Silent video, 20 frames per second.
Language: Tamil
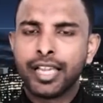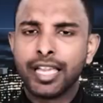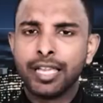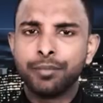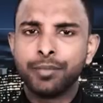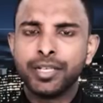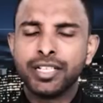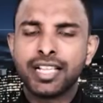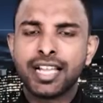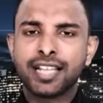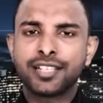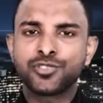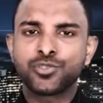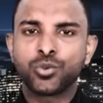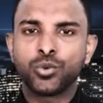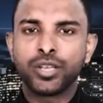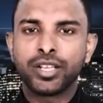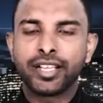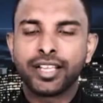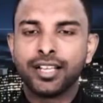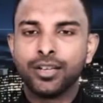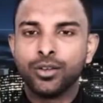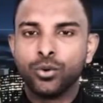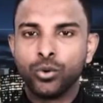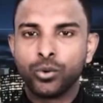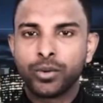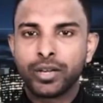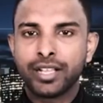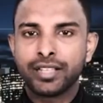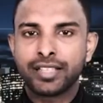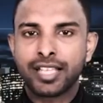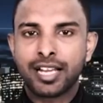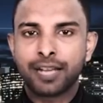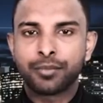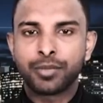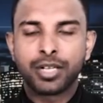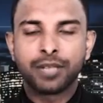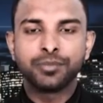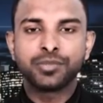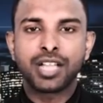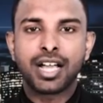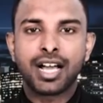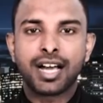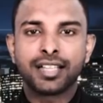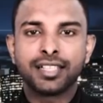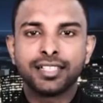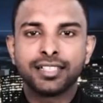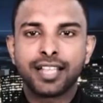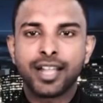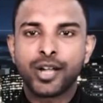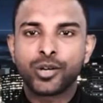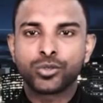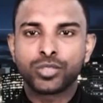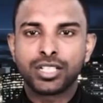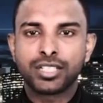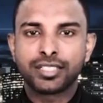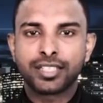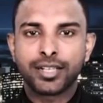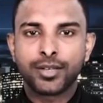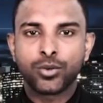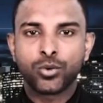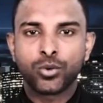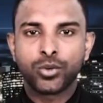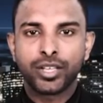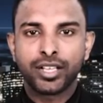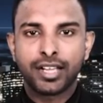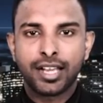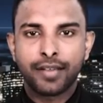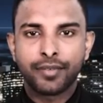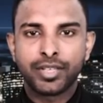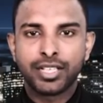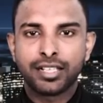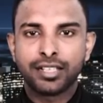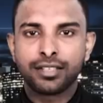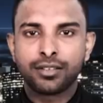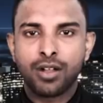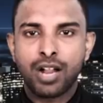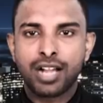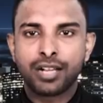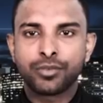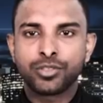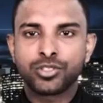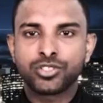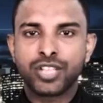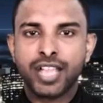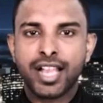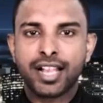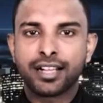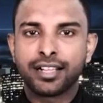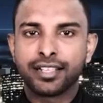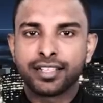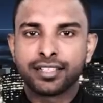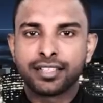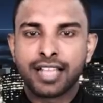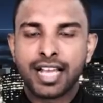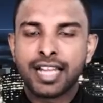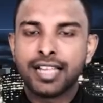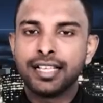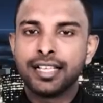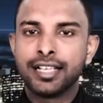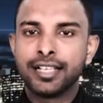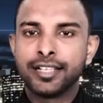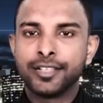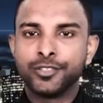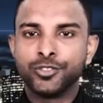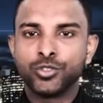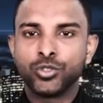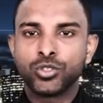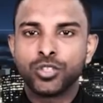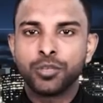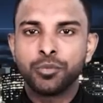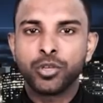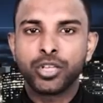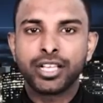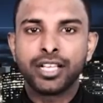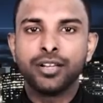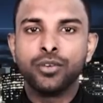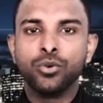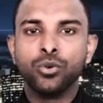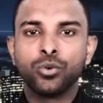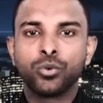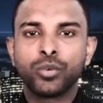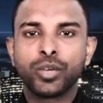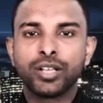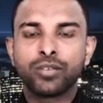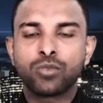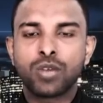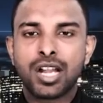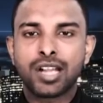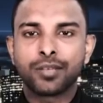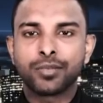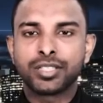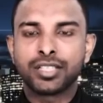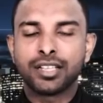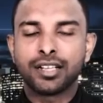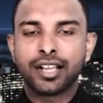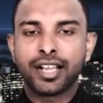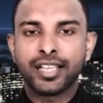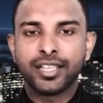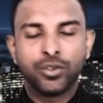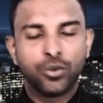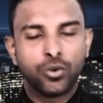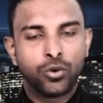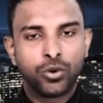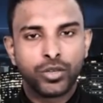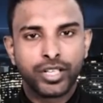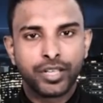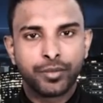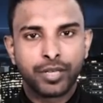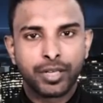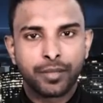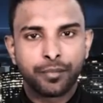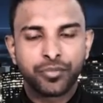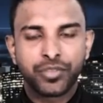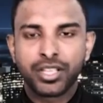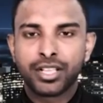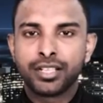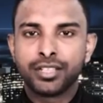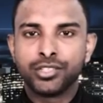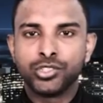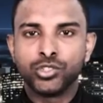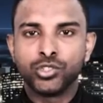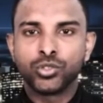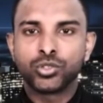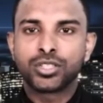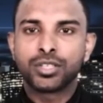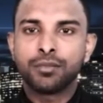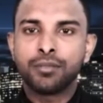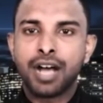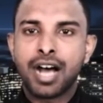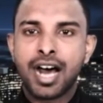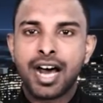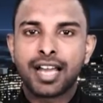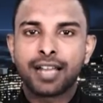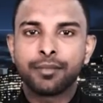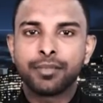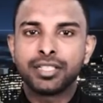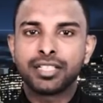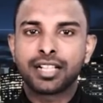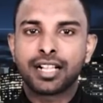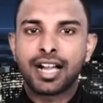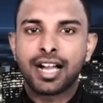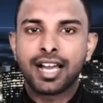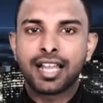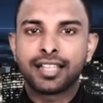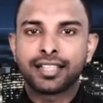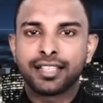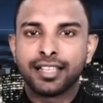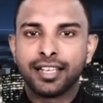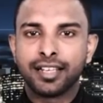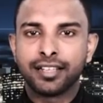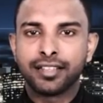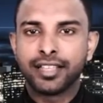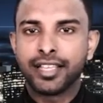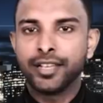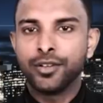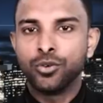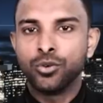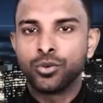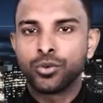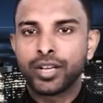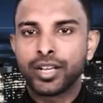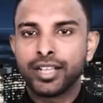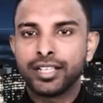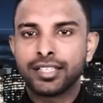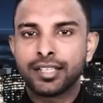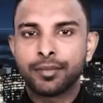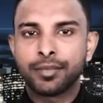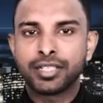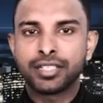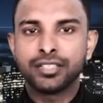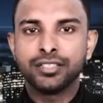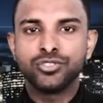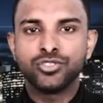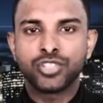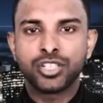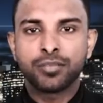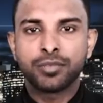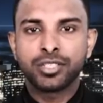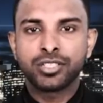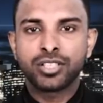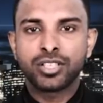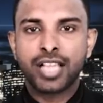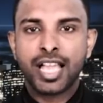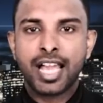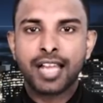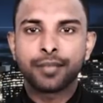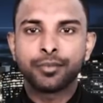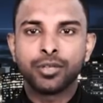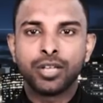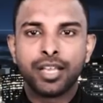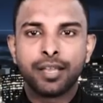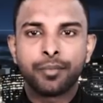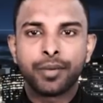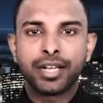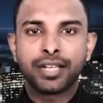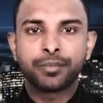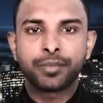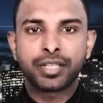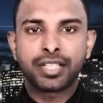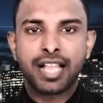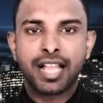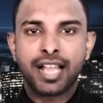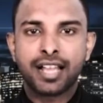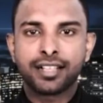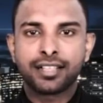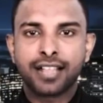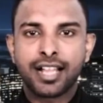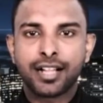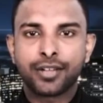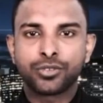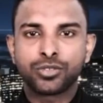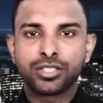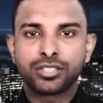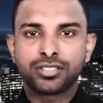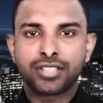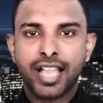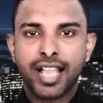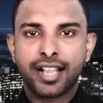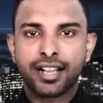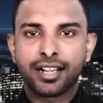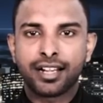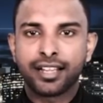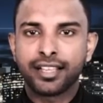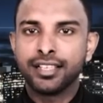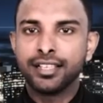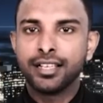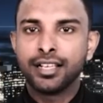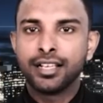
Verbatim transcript: இப்படியான சூழ்நிலையில் உக்ரைன் தரப்பிடம் அதி தாக்குதல் திறனுடைய நவீன ராணுவ டேங்கல் இருந்தால் யுத்த முறையில் உக்ரைன் ராணுவத்தின் கை ஓங்கிவிடும் யுத்தம் ஆரம்பித்த காலத்தில் இருந்தே உக்ரைன் தமக்கு ஜெர்மன் தயாரிப்பு லெபார்ட் பிரதான தாக்குதல் டேங்களை